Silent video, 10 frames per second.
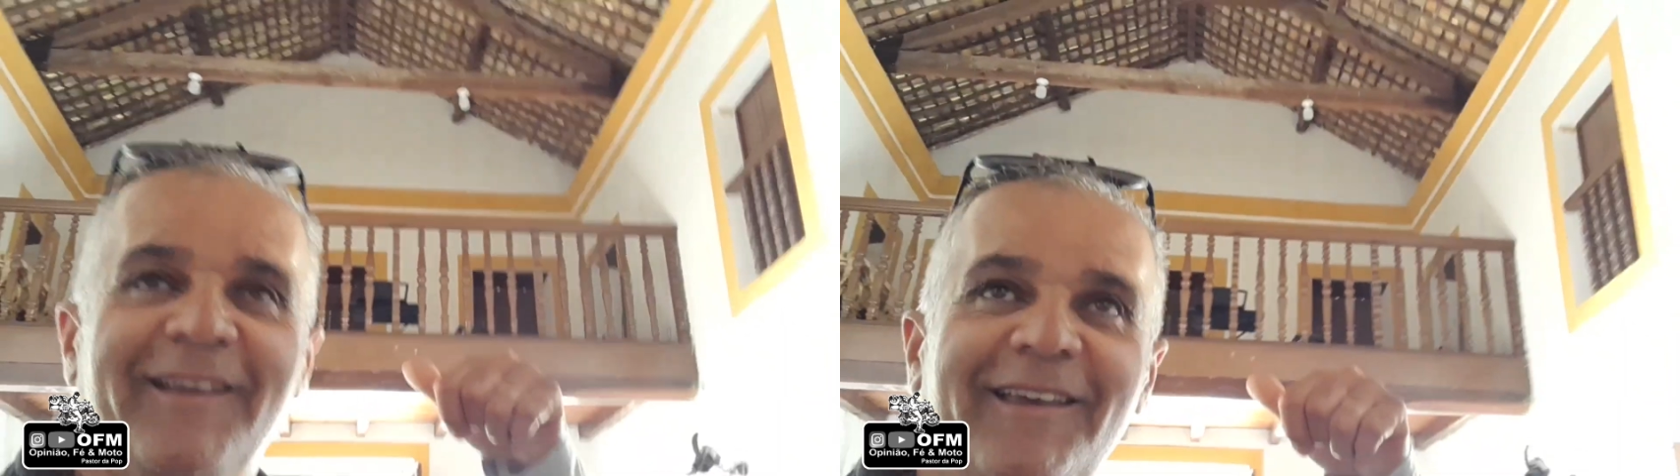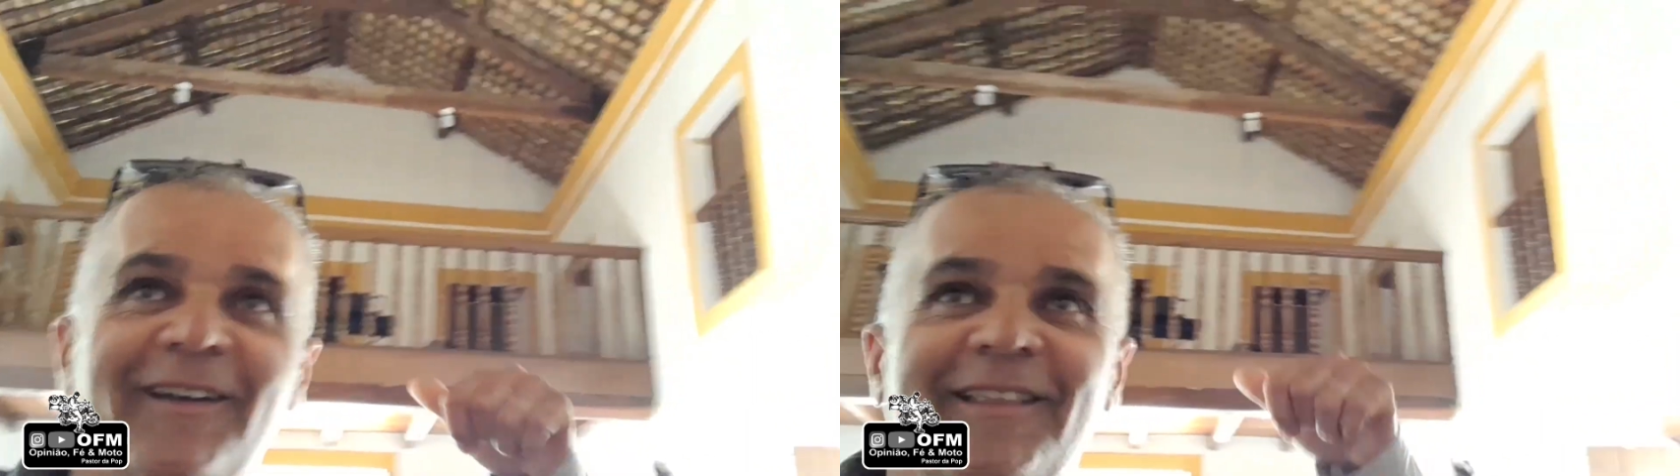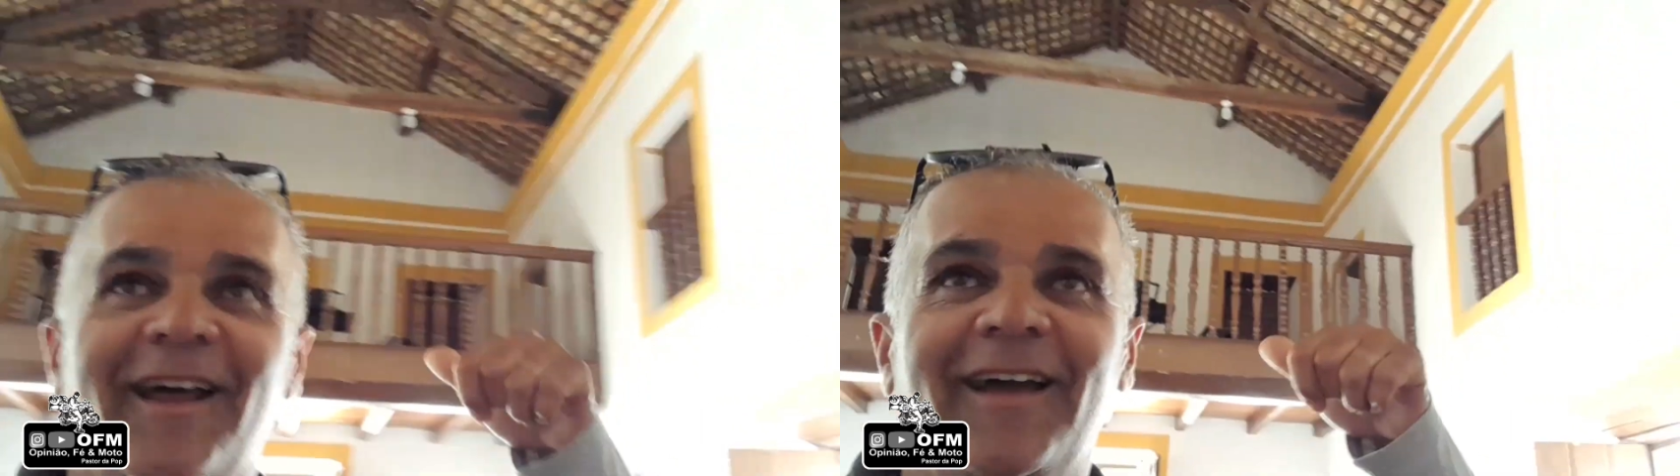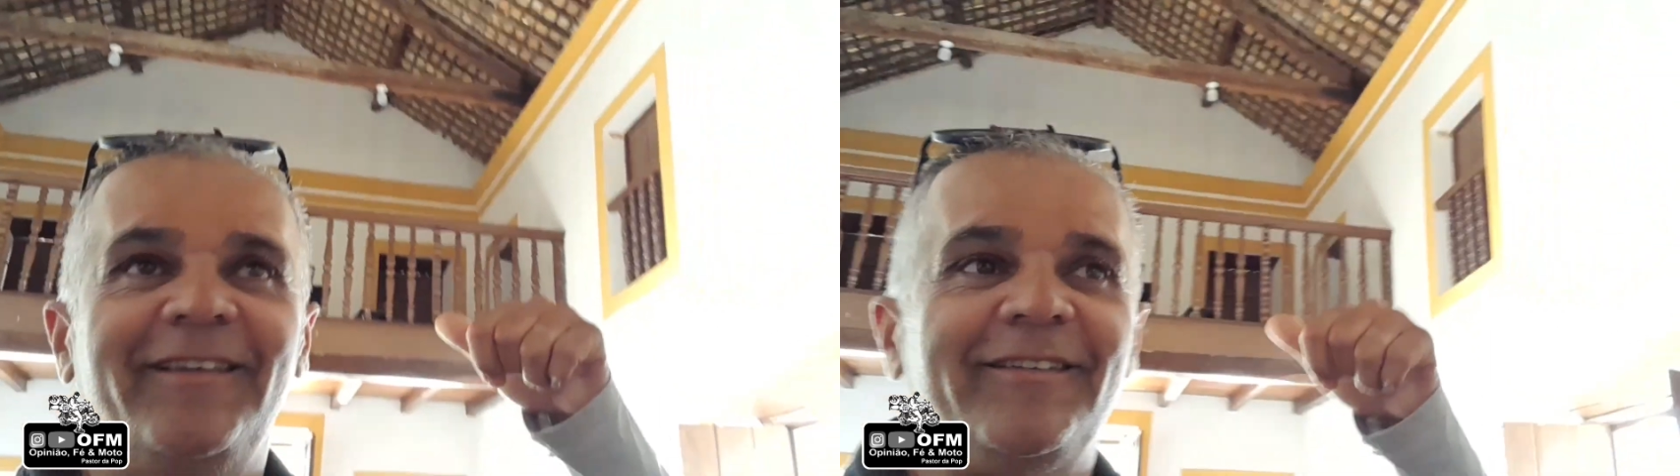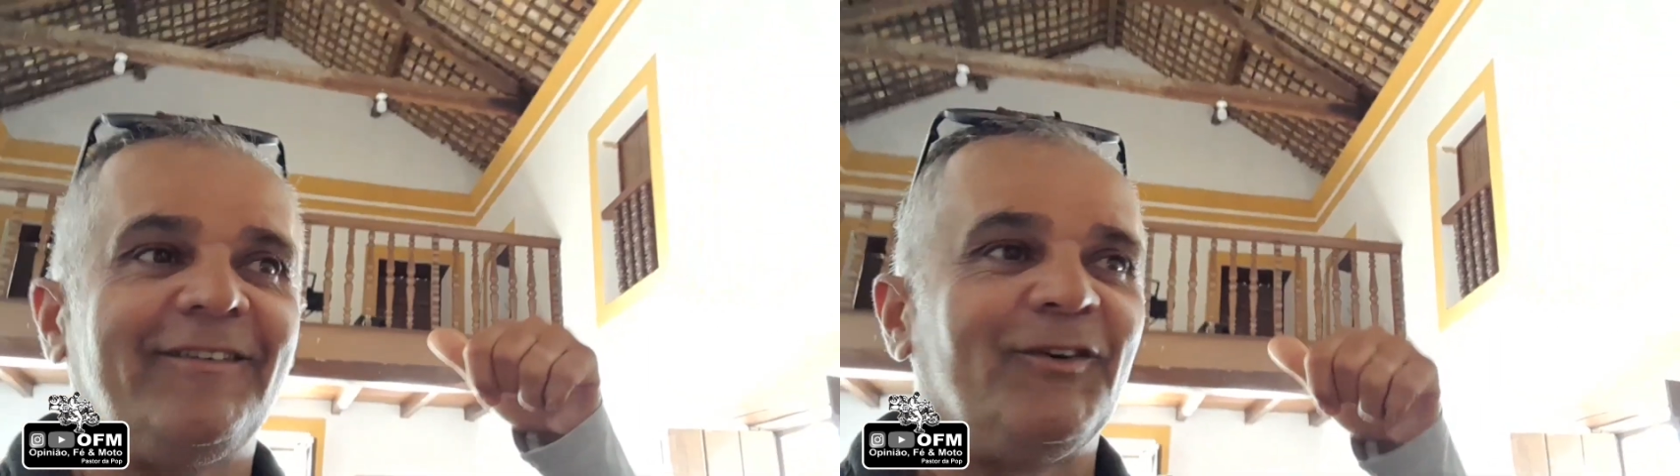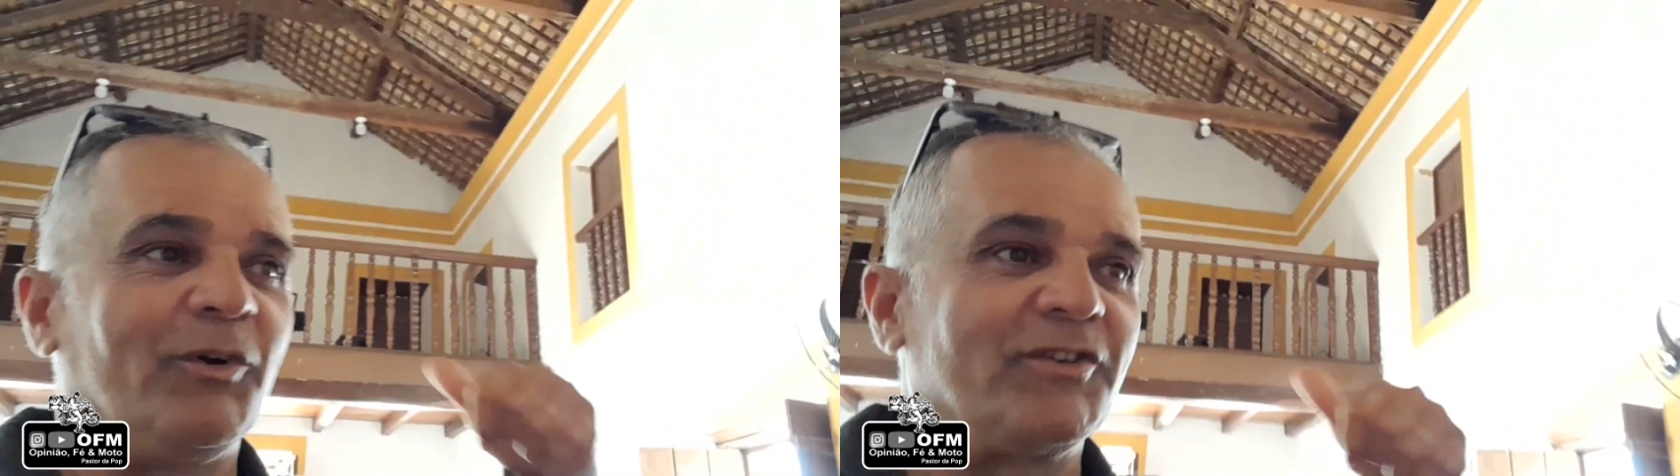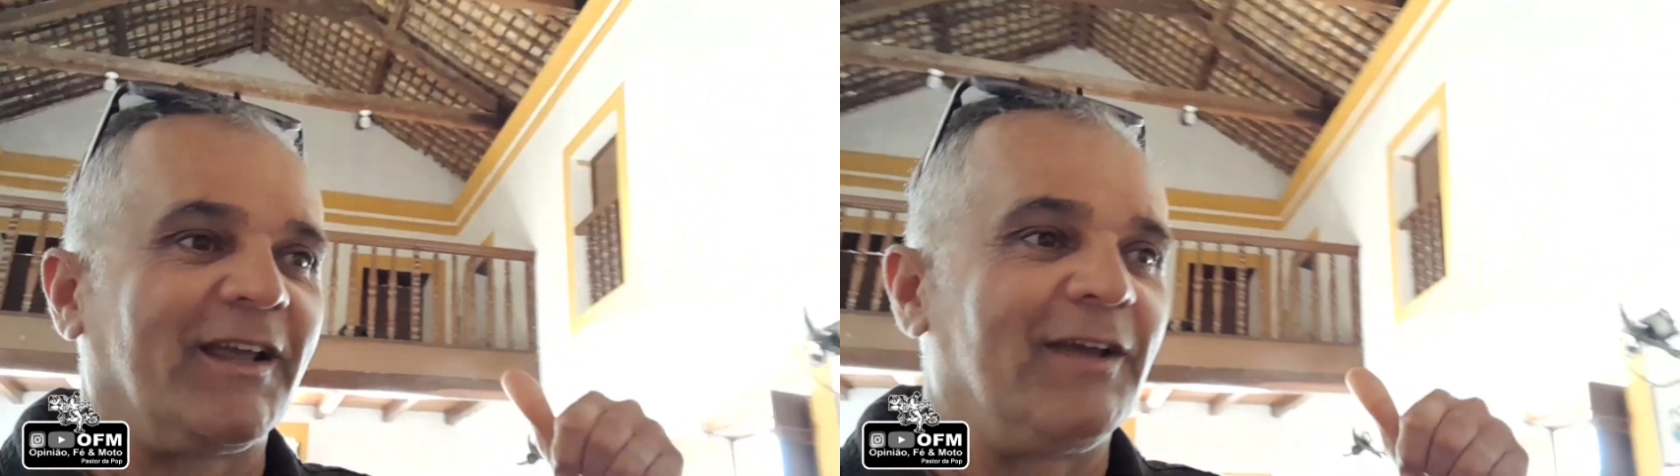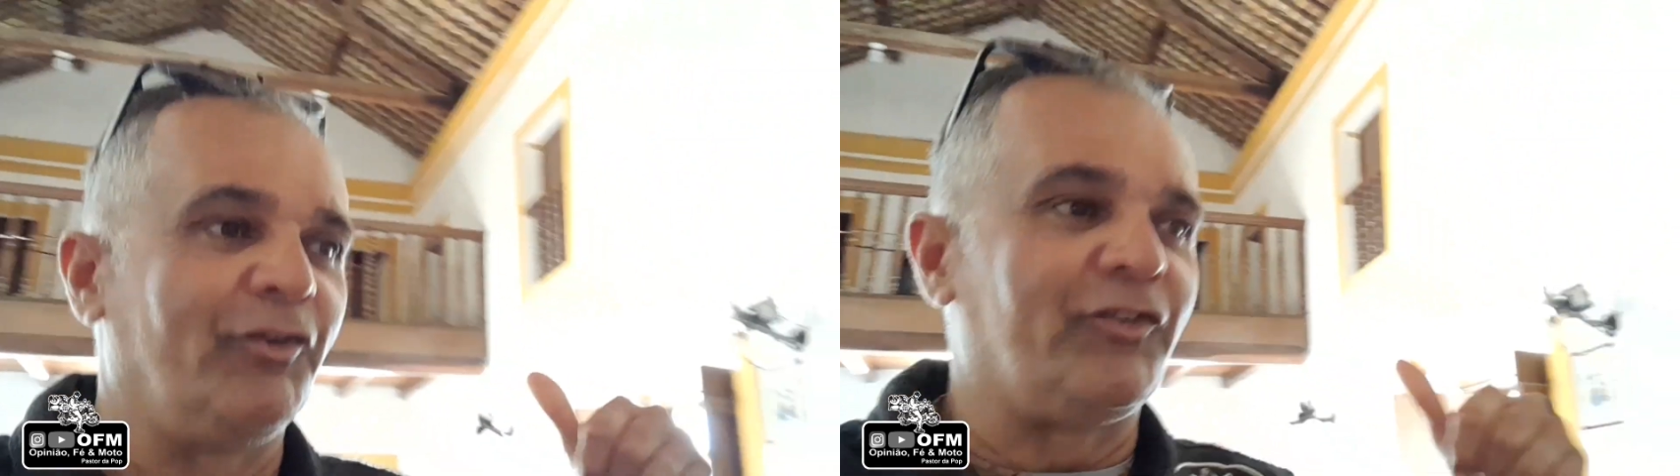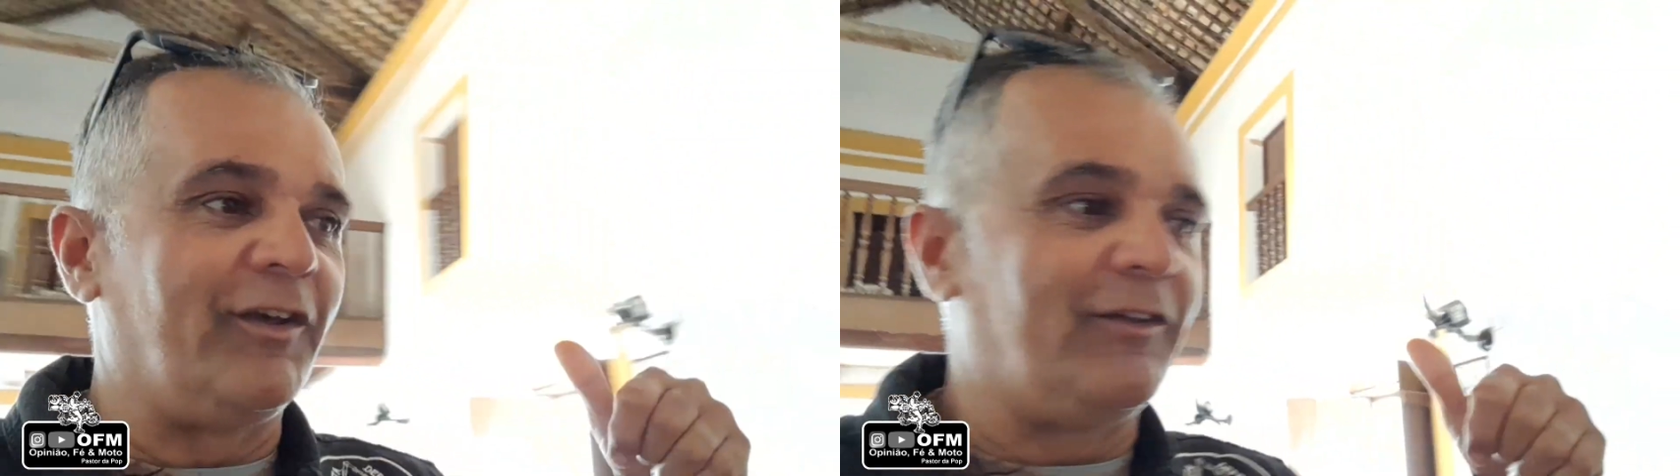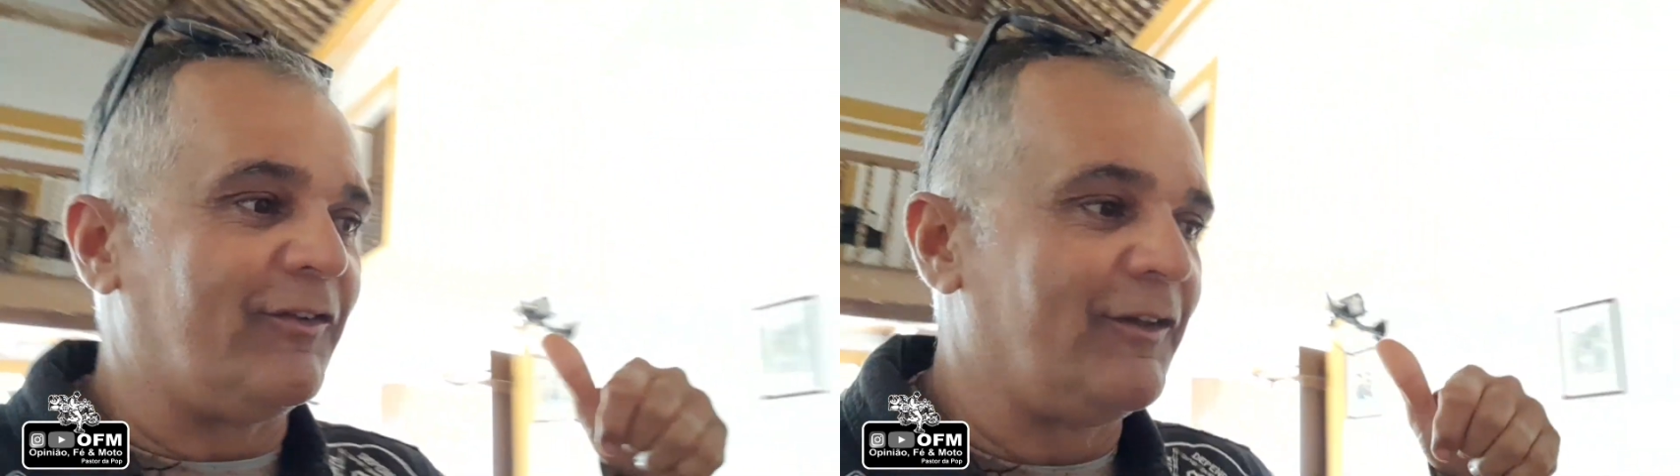aqui, ó, atrás. Deixa eu mostrar aqui a
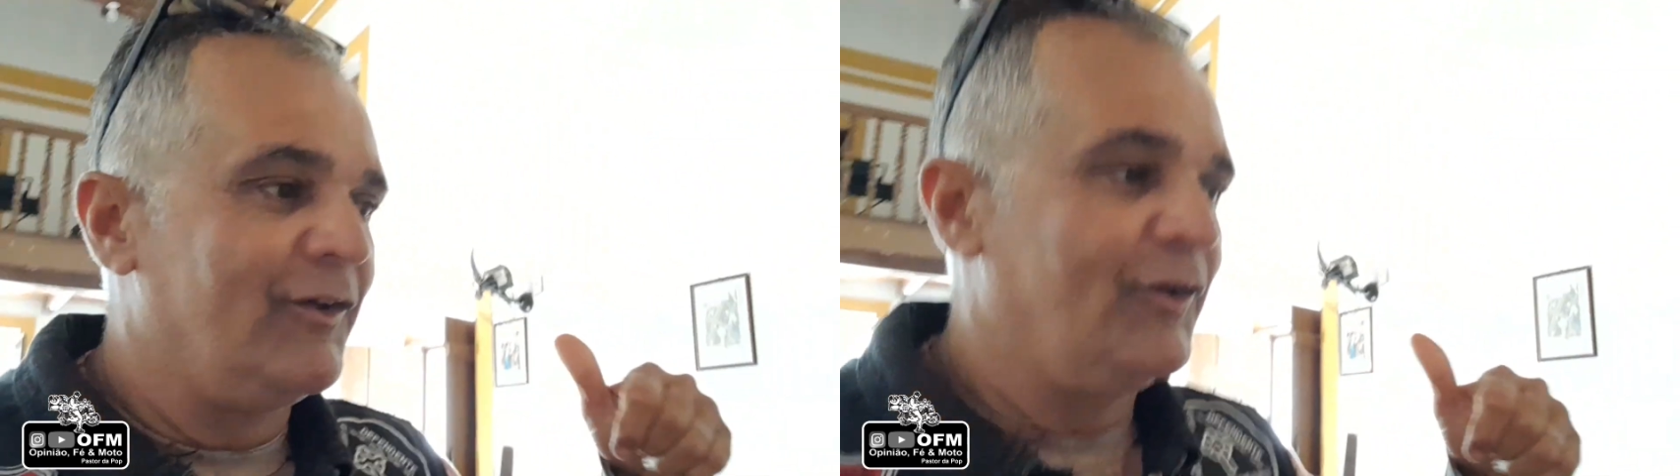vocês